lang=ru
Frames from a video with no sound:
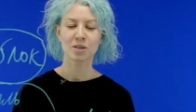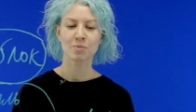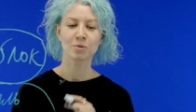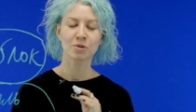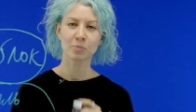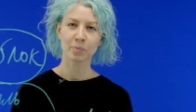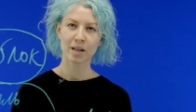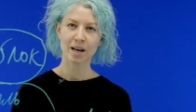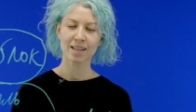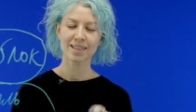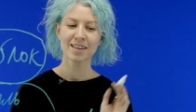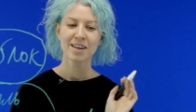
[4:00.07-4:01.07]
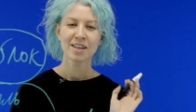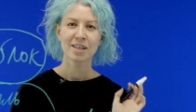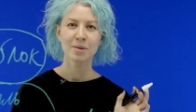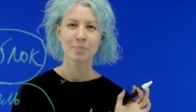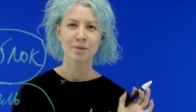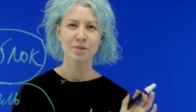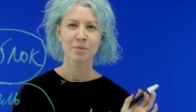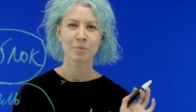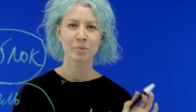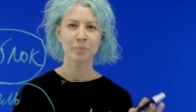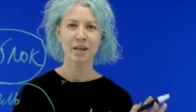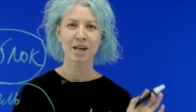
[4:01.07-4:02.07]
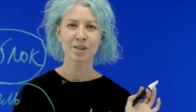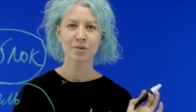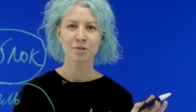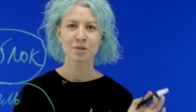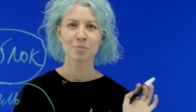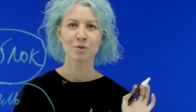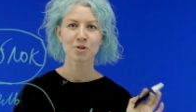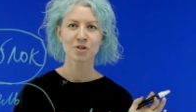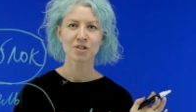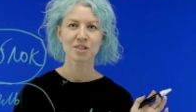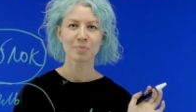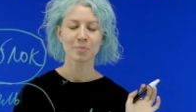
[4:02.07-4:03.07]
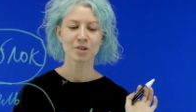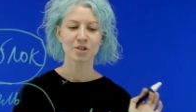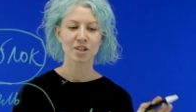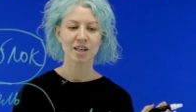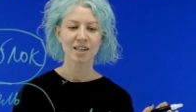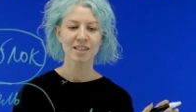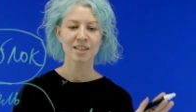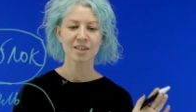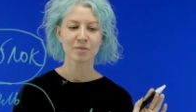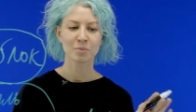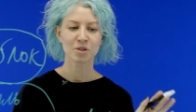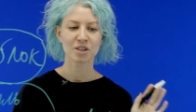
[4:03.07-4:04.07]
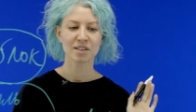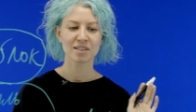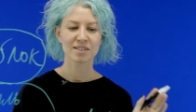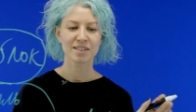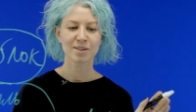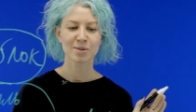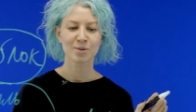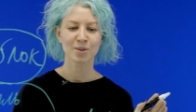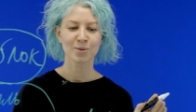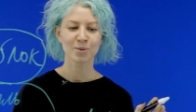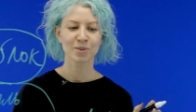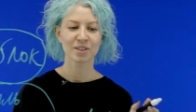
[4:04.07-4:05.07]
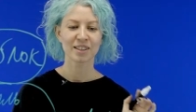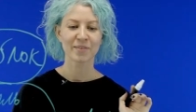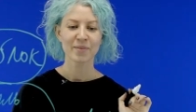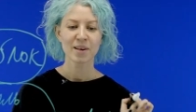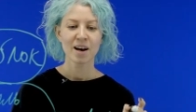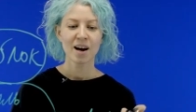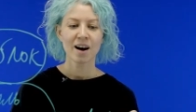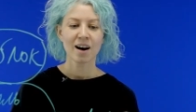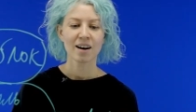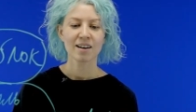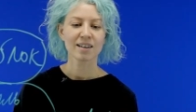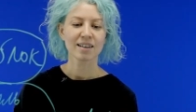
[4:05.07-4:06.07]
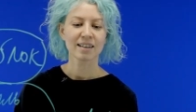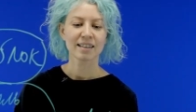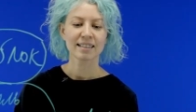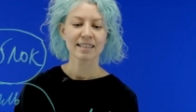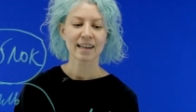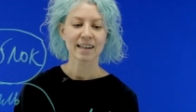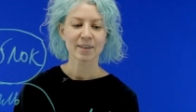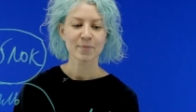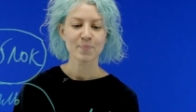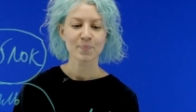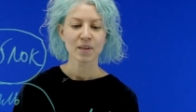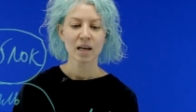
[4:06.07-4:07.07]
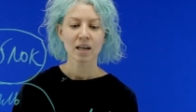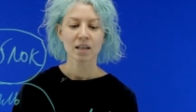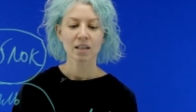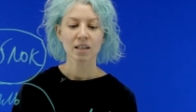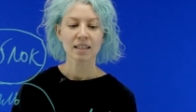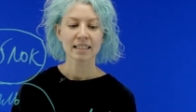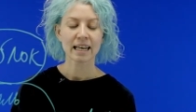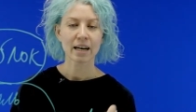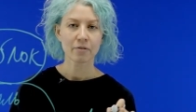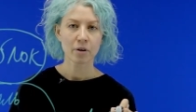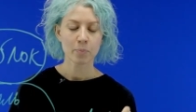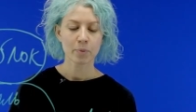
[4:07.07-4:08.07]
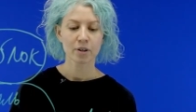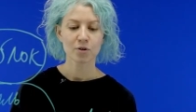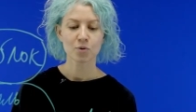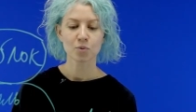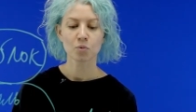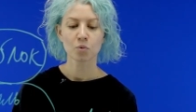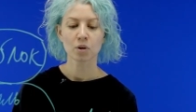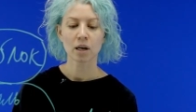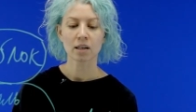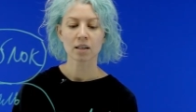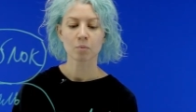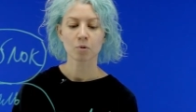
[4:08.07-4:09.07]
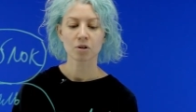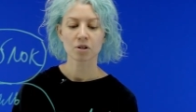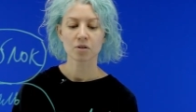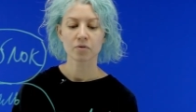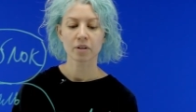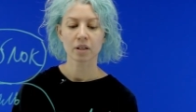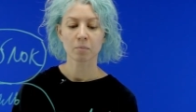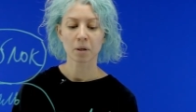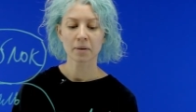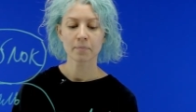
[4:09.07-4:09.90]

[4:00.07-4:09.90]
будет план, и по своему плану вы сможете при желании вообще сделать сколько угодно. А, так, я вам покажу, как работать с фигмой.